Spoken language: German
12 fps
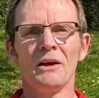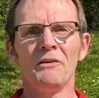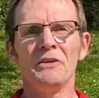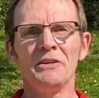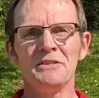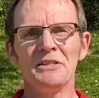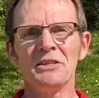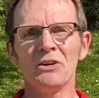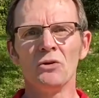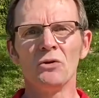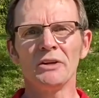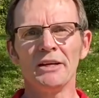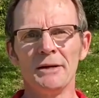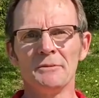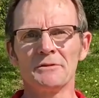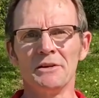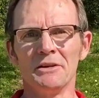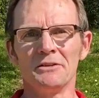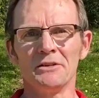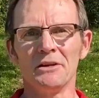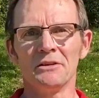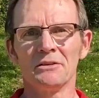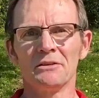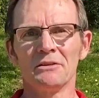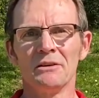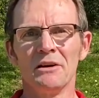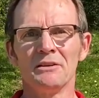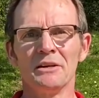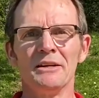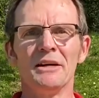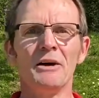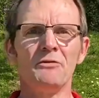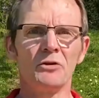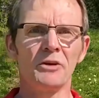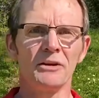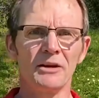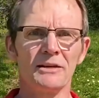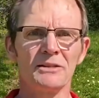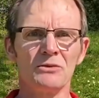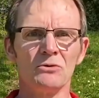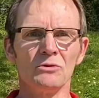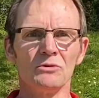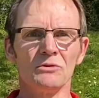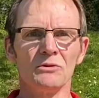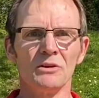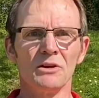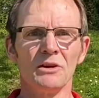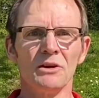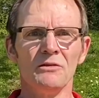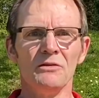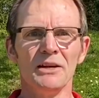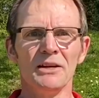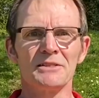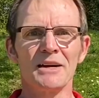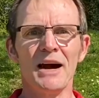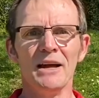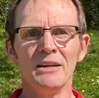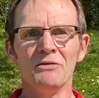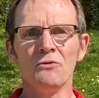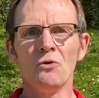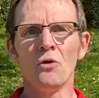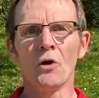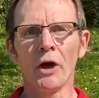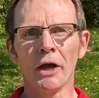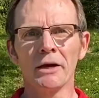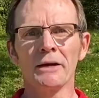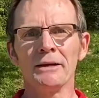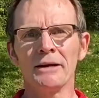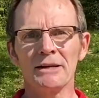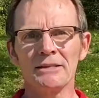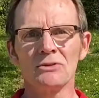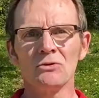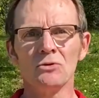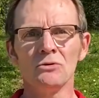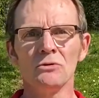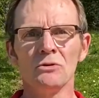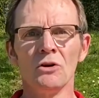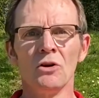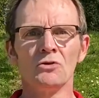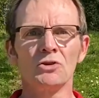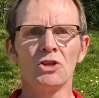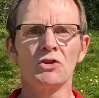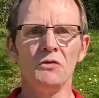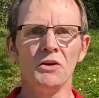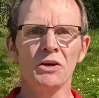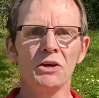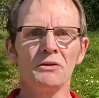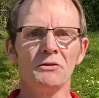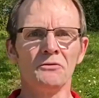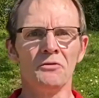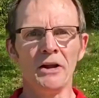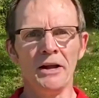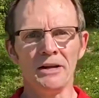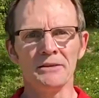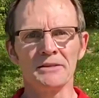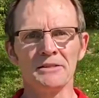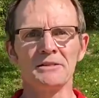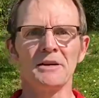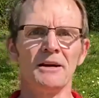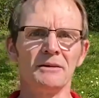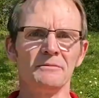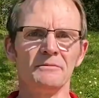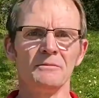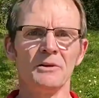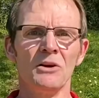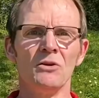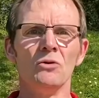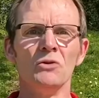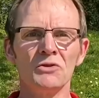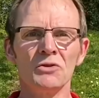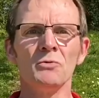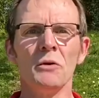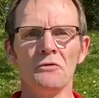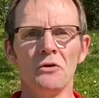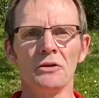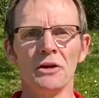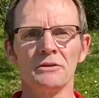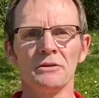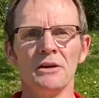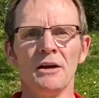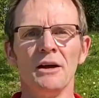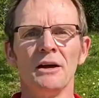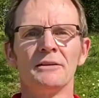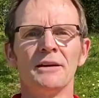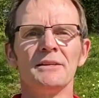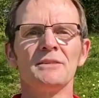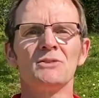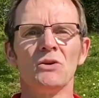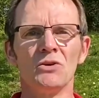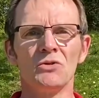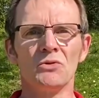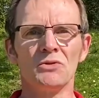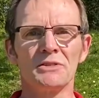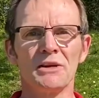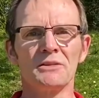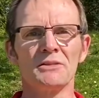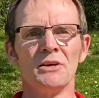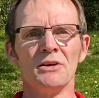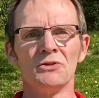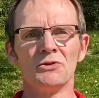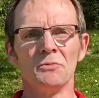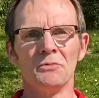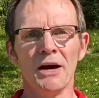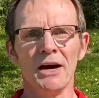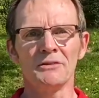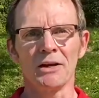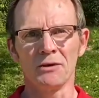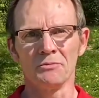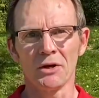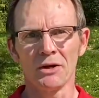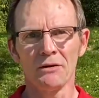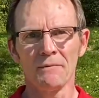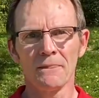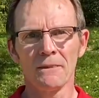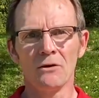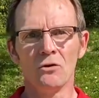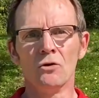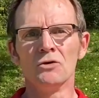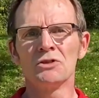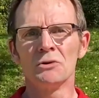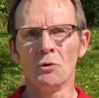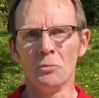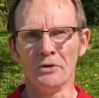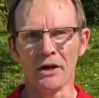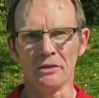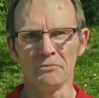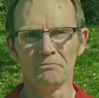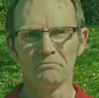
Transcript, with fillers: Wenn die Sicherung der Lebensqualität der nachfolgenden Generationen wie es alle vorherigen Generationen unter schwierigeren Verhältnissen taten, uns überfordert, dann sollte uns das zum Nachdenken bringen und zum Umdenken.